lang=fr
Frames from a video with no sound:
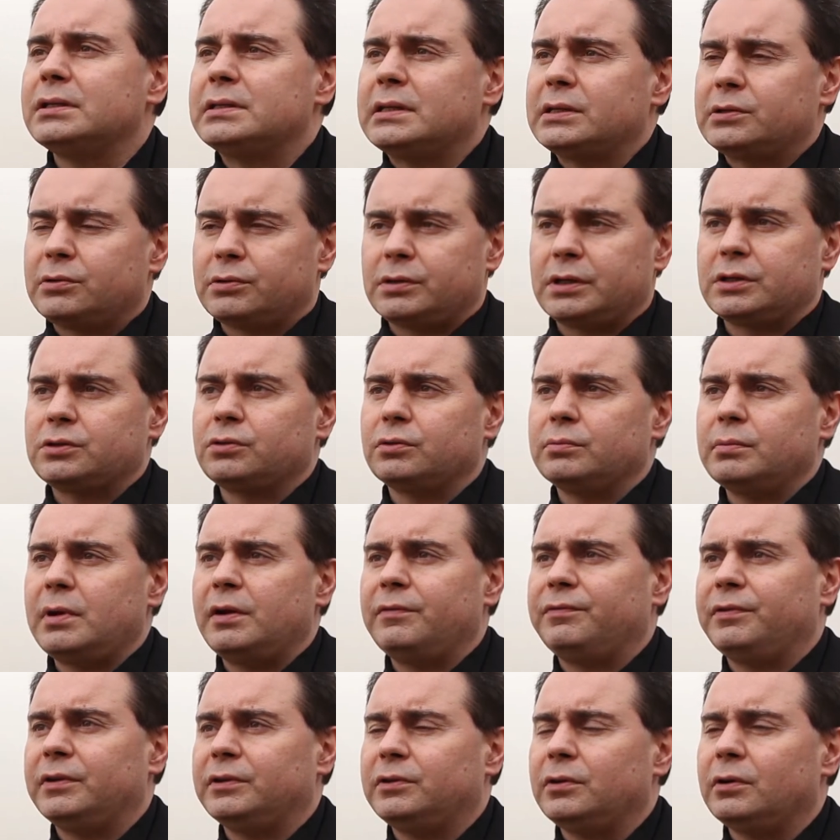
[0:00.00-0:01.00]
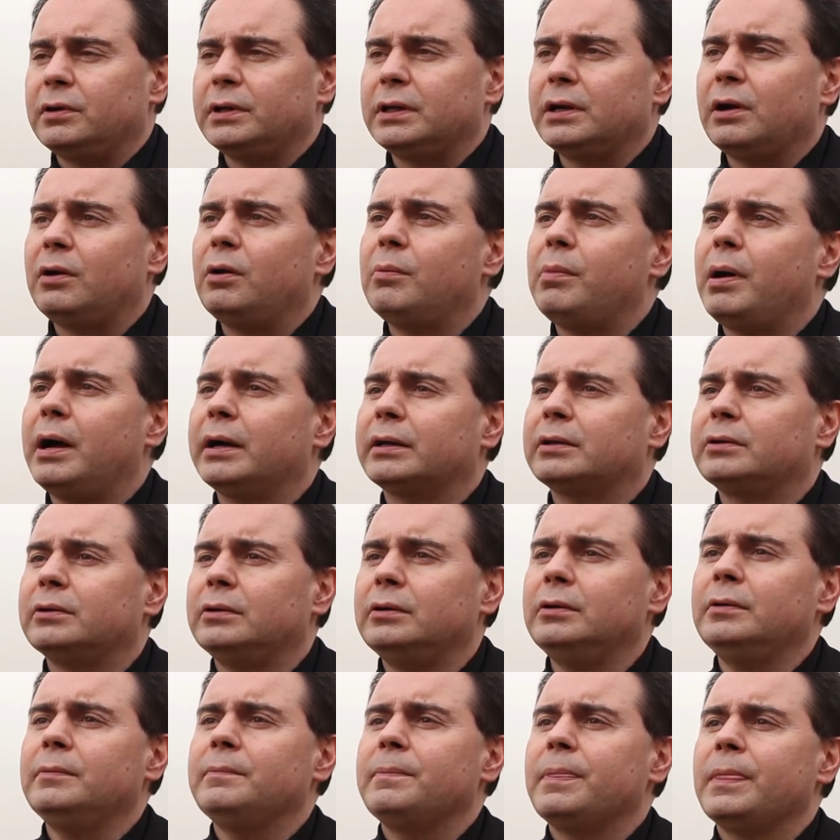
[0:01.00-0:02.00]
les associations de malfaiteurs, les grands
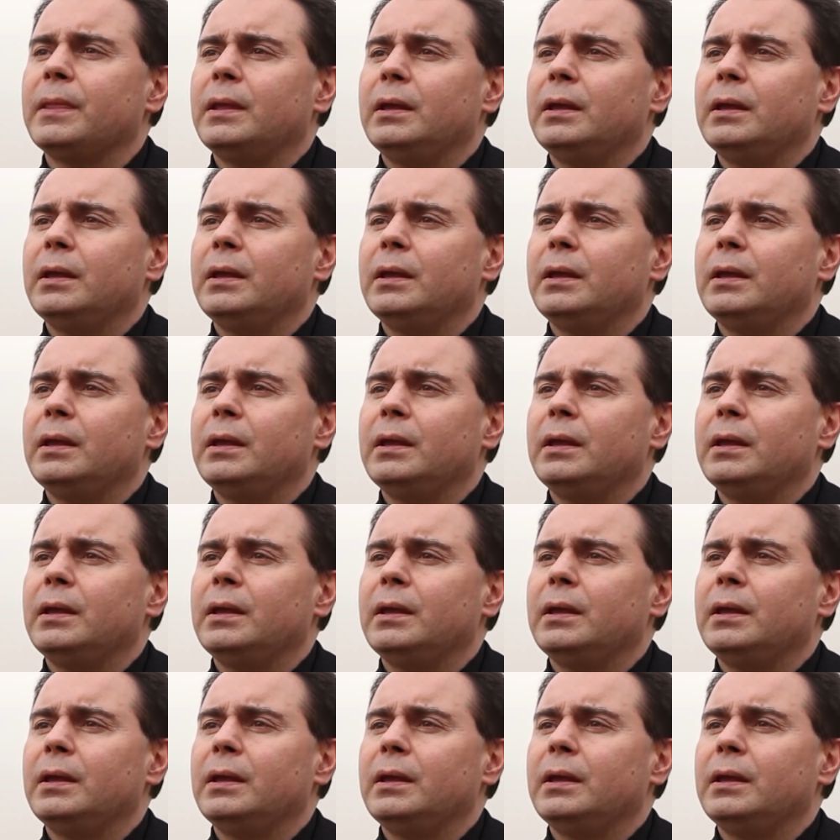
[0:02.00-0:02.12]
braqueurs,